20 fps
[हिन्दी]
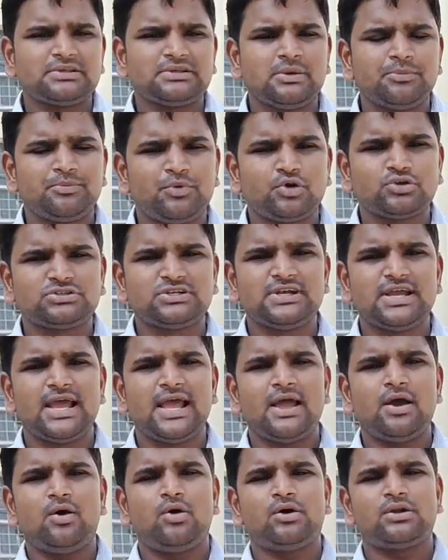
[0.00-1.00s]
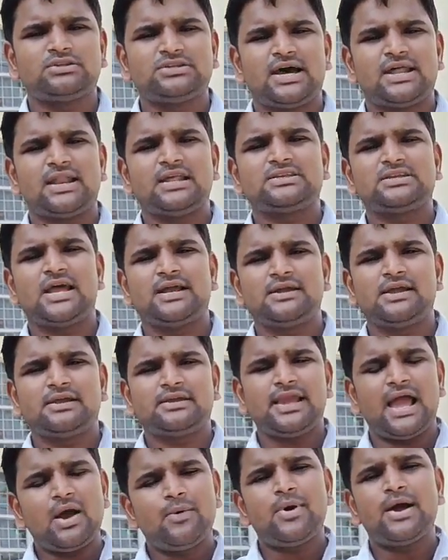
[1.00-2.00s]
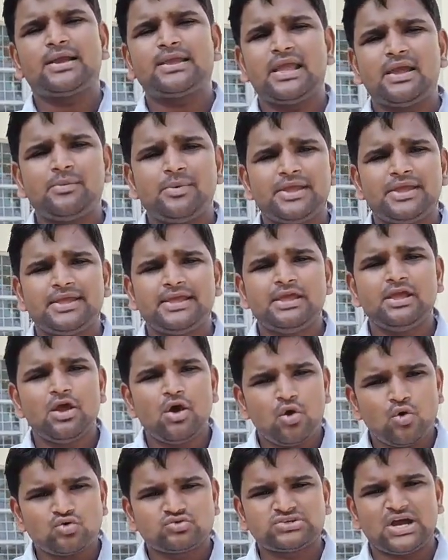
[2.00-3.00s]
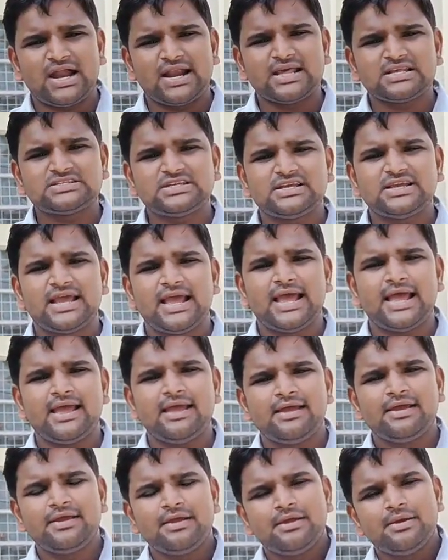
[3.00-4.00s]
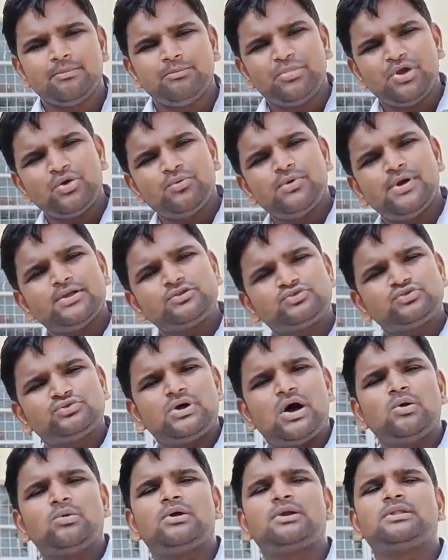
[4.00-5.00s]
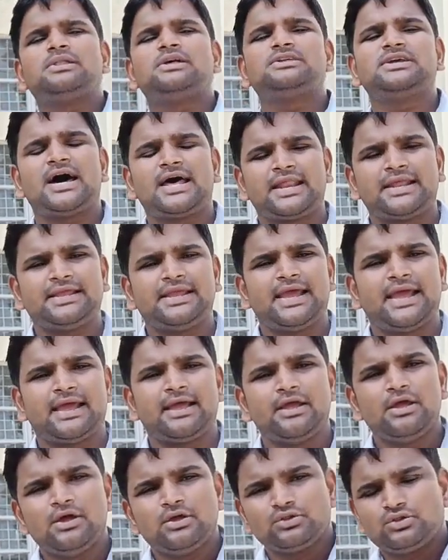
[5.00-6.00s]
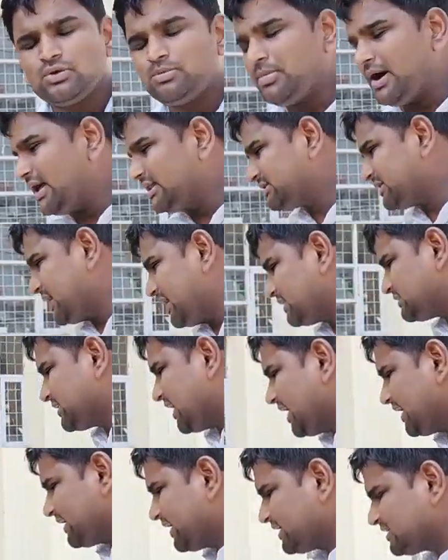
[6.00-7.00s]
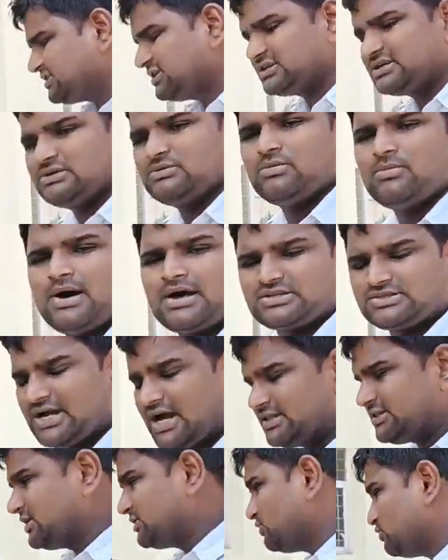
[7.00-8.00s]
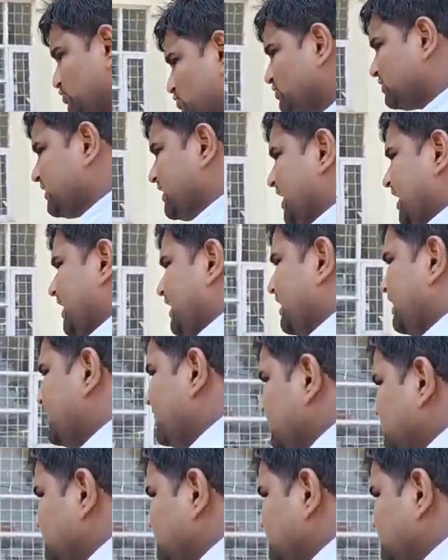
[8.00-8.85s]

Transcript: पास हम पहुँचे हैं और जानना चाहेंगे क्या वाक्य में ही उचाड़ा से है भी वह चुनाव लड़ने जा रही है तो हम बात करना चाहेंगे सिक्किम हमारे साथ ही जुड़ चुकी है